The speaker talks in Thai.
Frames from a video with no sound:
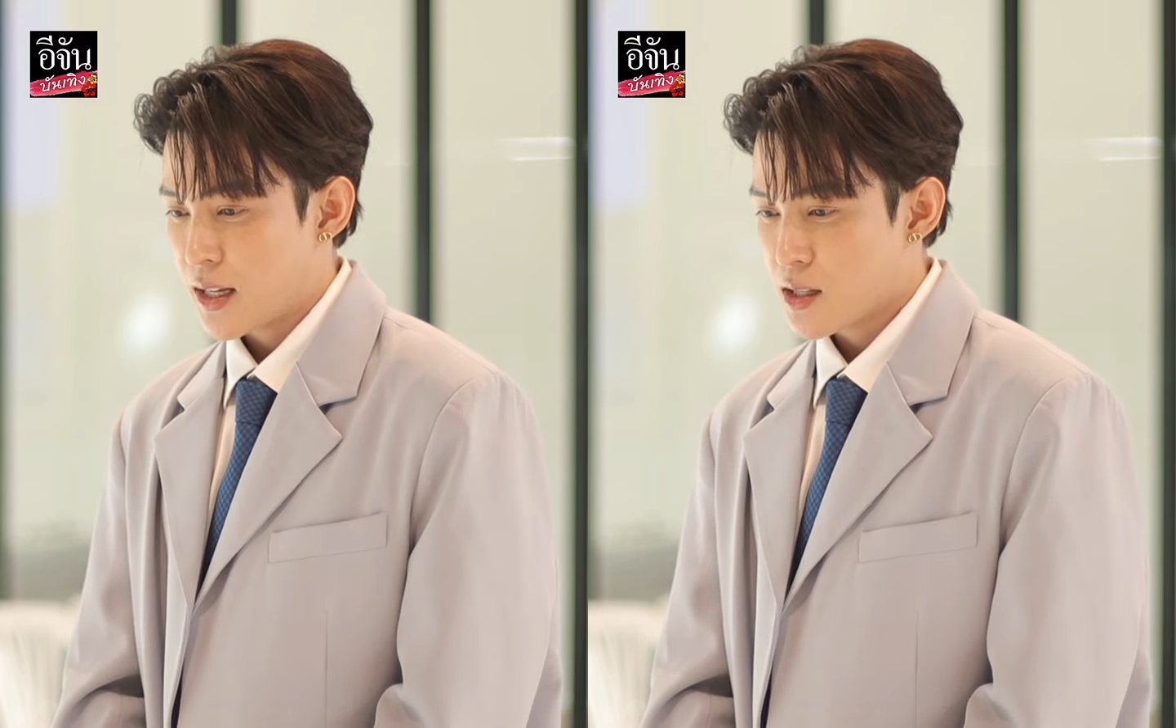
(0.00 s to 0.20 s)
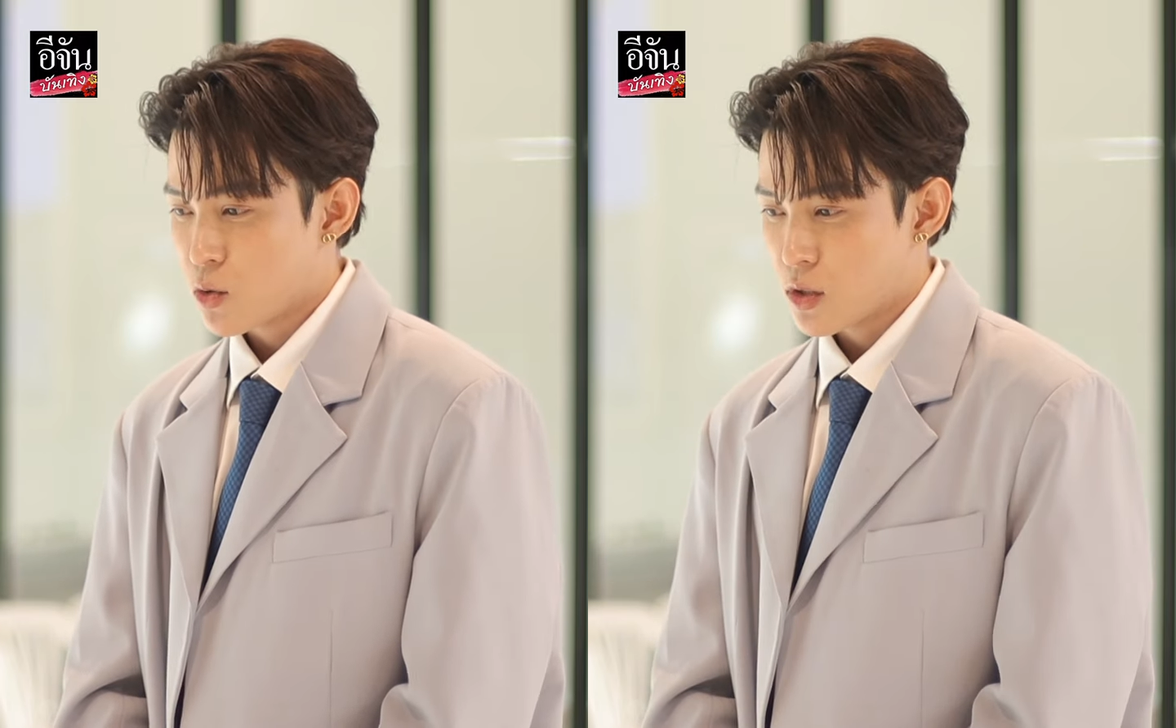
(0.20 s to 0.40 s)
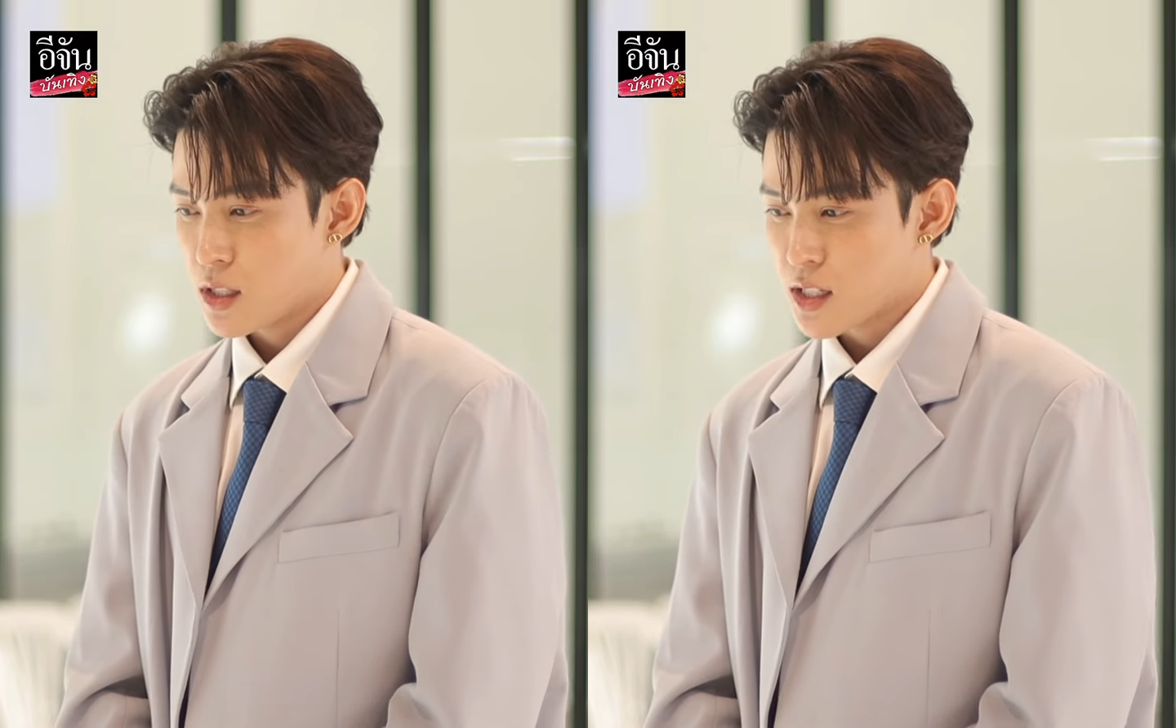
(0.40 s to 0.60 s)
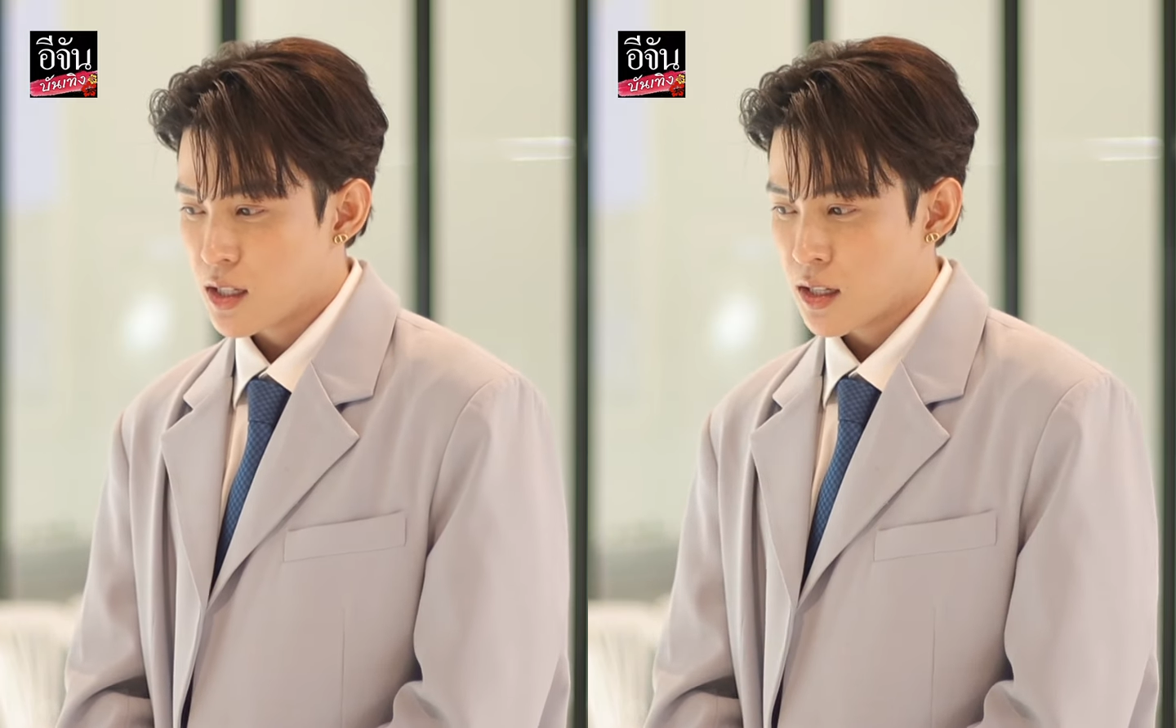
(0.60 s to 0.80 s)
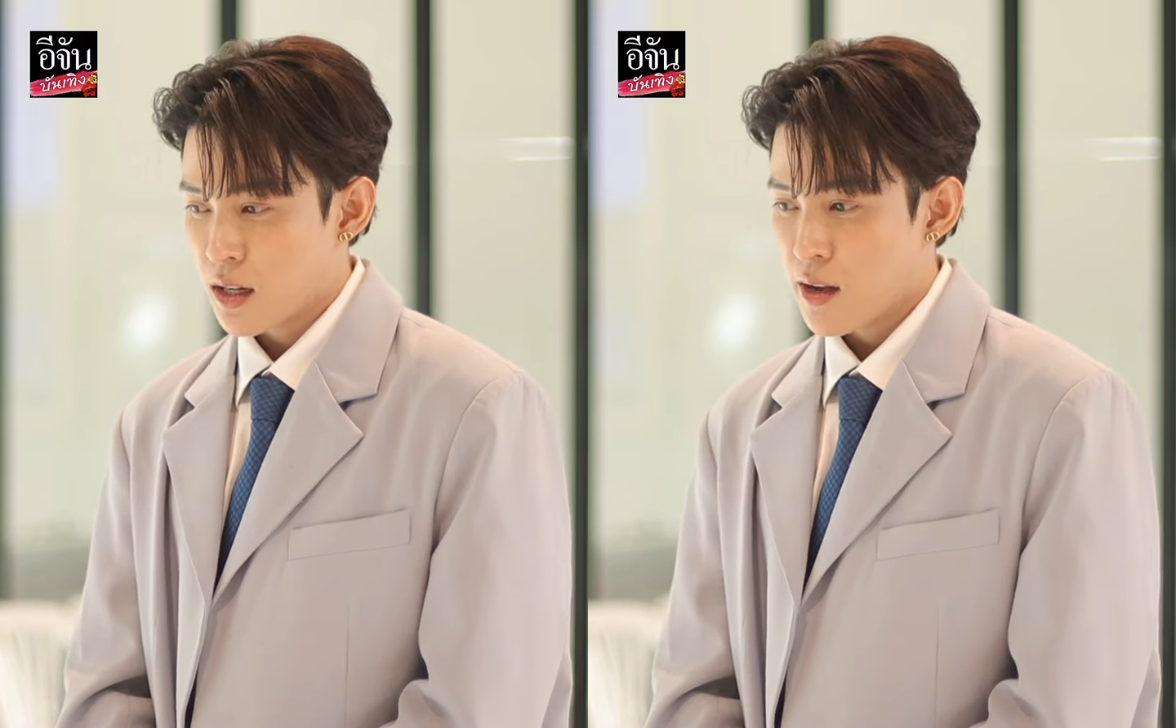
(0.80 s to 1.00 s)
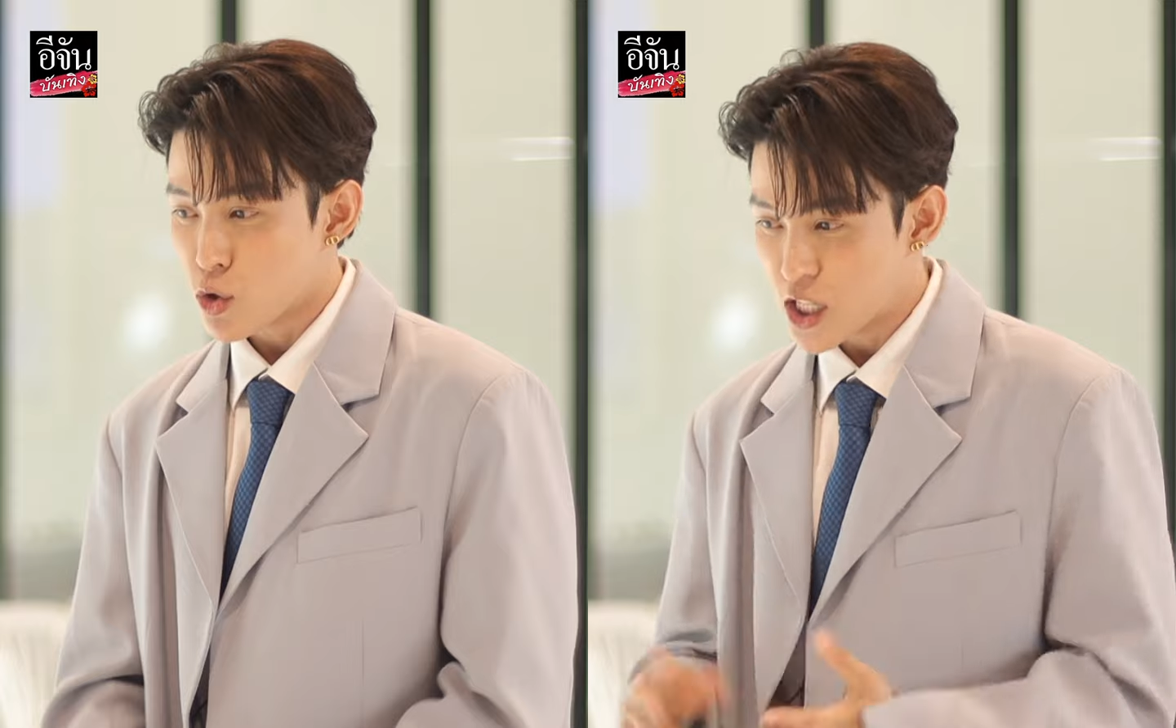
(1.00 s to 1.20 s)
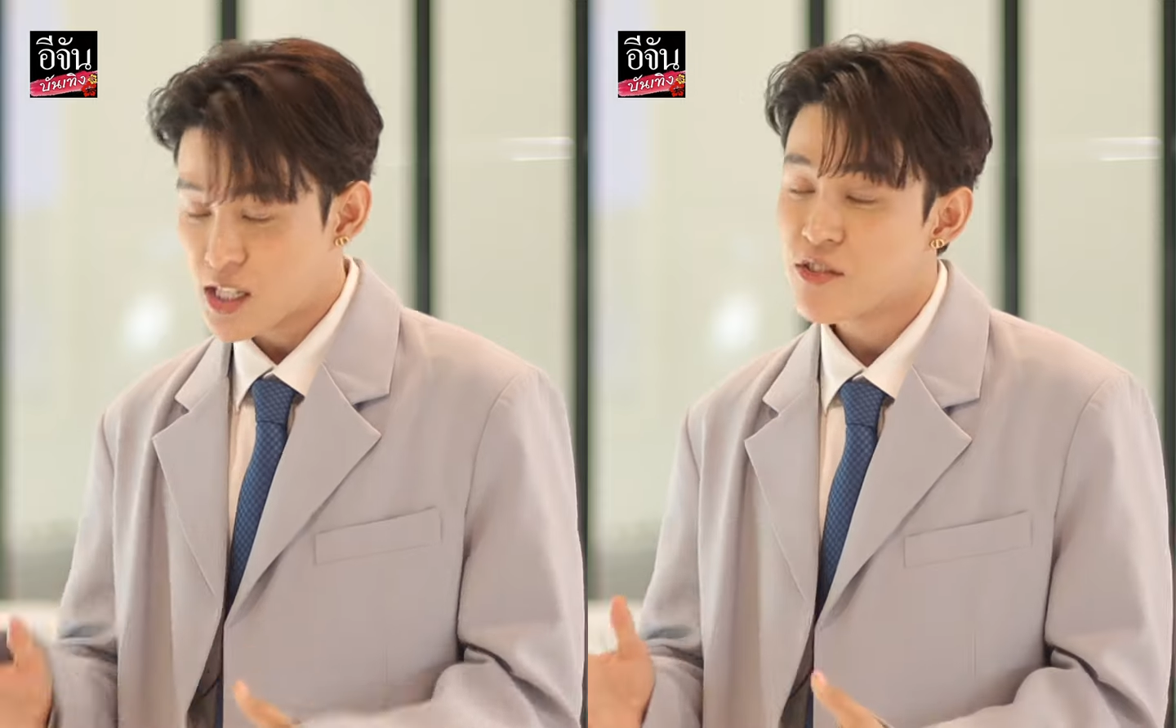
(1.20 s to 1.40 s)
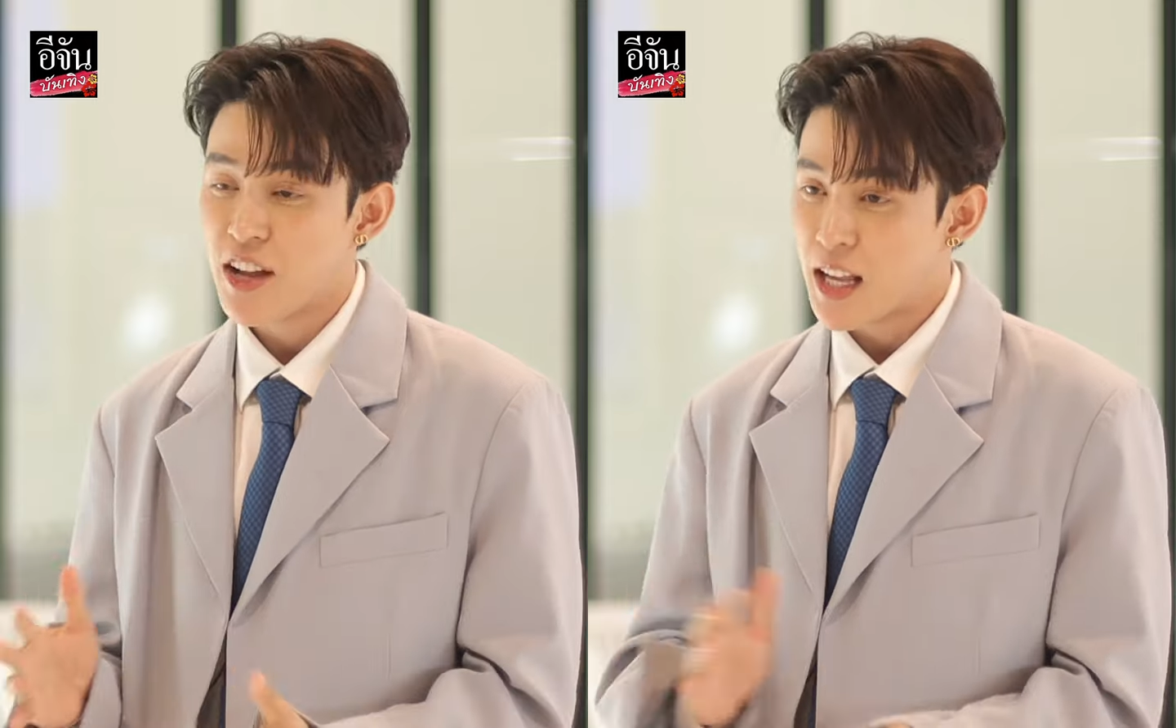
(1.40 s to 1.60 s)
ที่สุดจริงๆทุกชิ้น
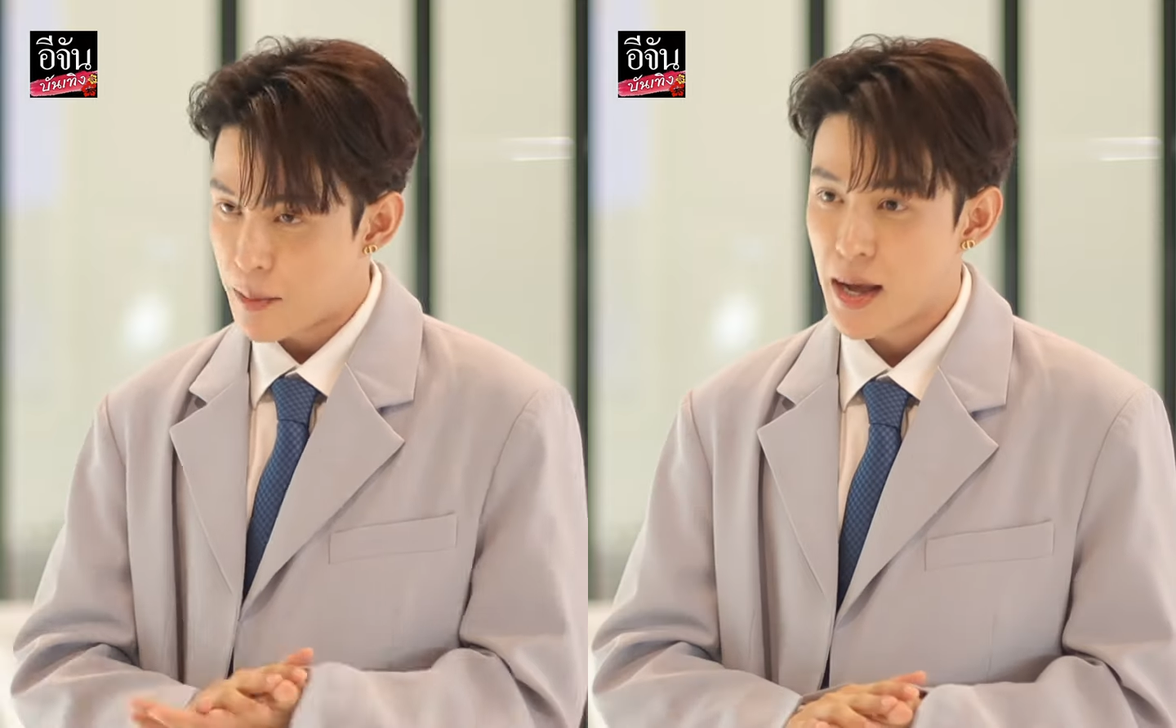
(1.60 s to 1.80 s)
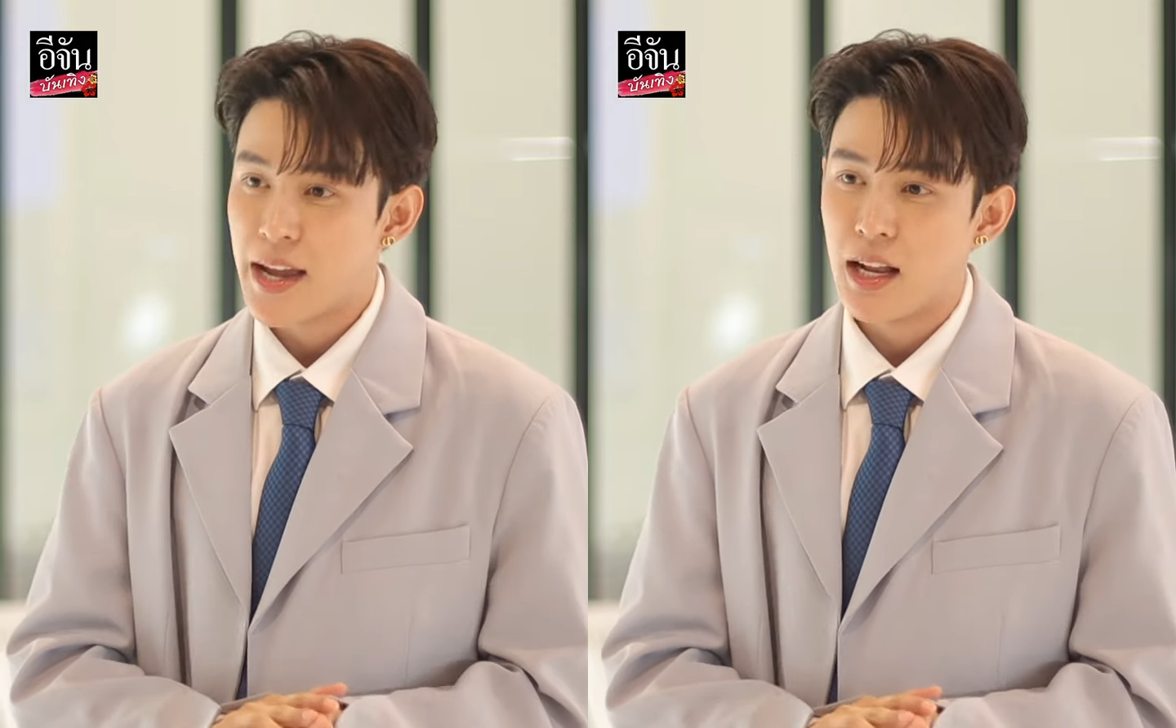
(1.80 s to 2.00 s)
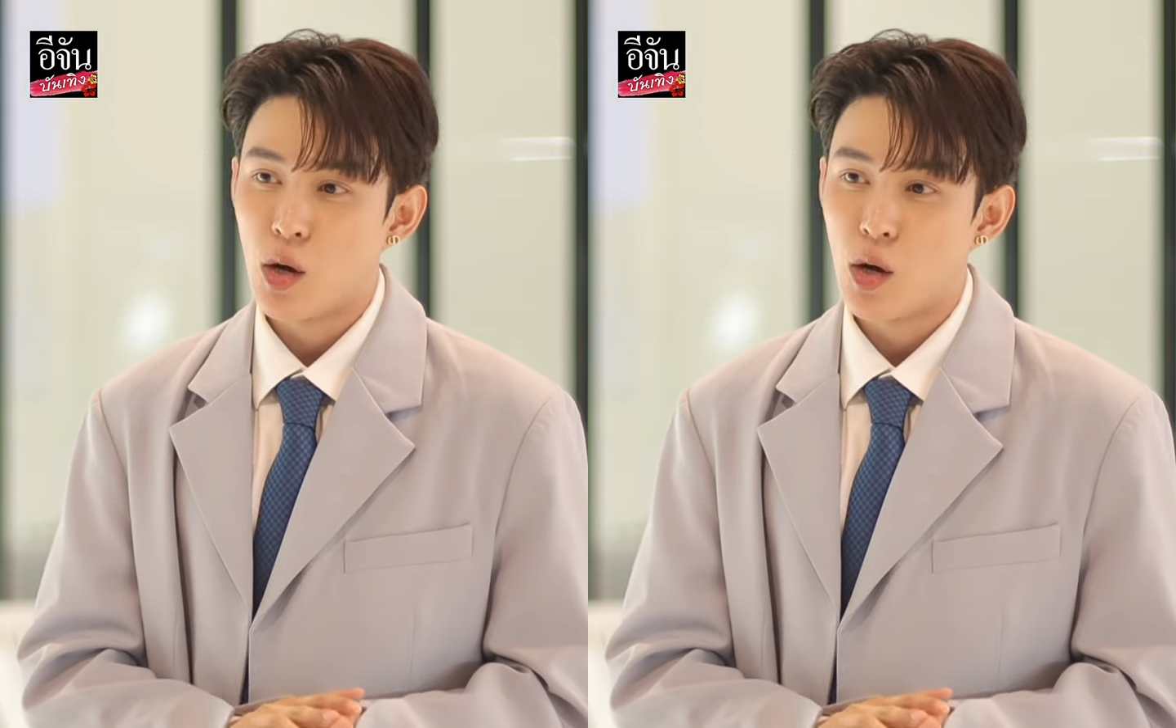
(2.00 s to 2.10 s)
ที่แฟนคลับให้